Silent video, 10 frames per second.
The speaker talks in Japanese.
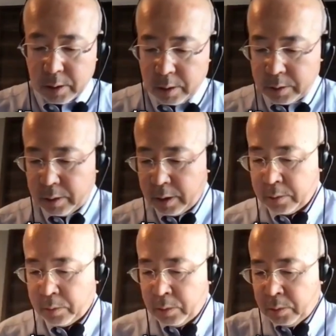はい、
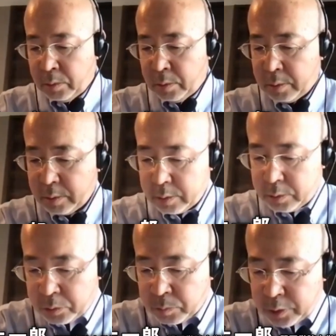ちょっ
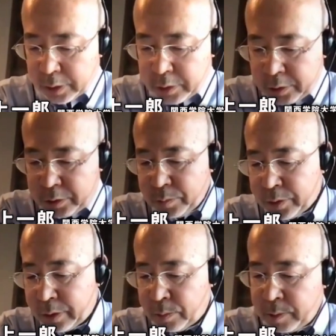と難しい質
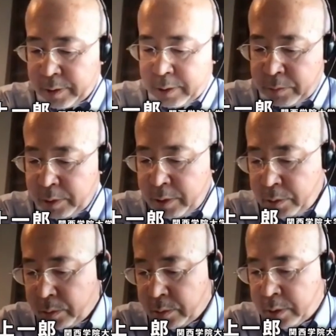問だと思います。
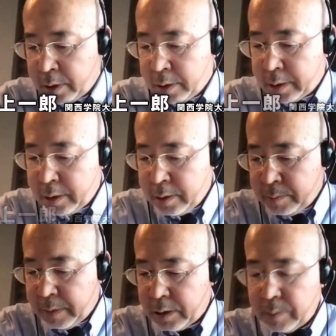イデオロギー
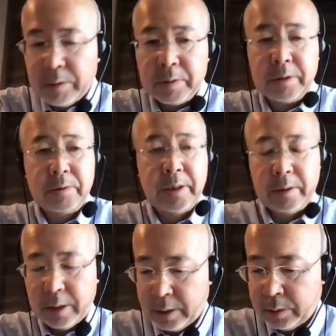的、基盤をです
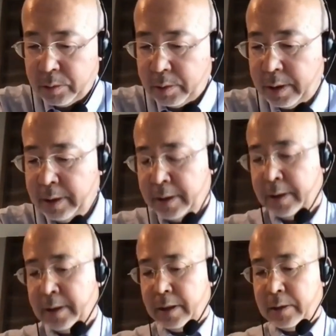ね、
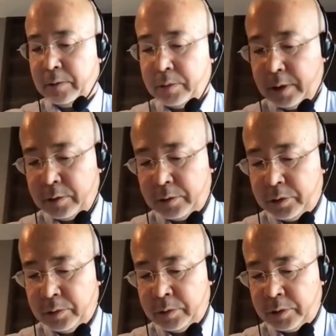提供
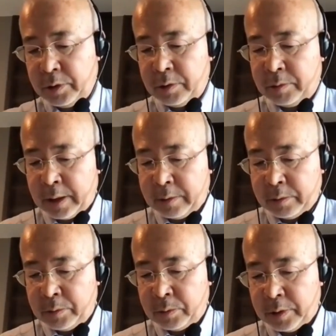しようとしているかと
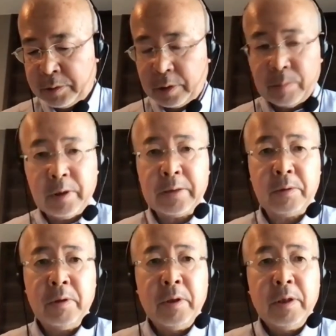いうことですけど
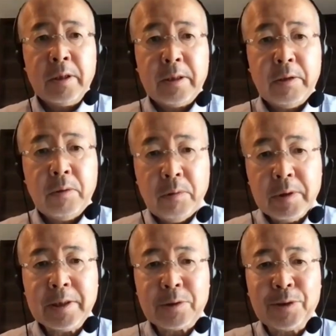も、大
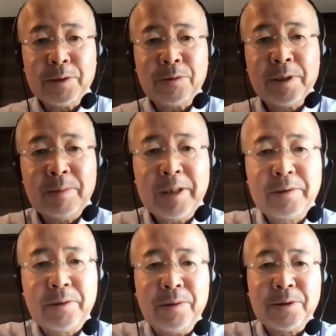きなトレンドで言いま
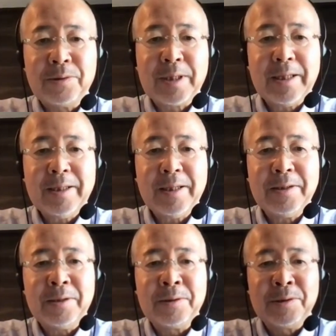すと、その海外
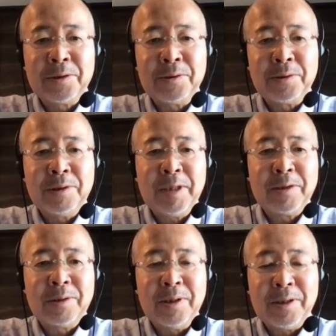での、今、
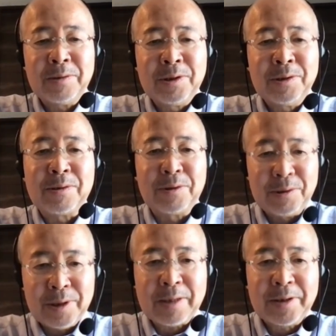中国の
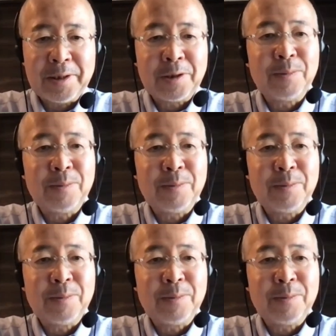留学生、例え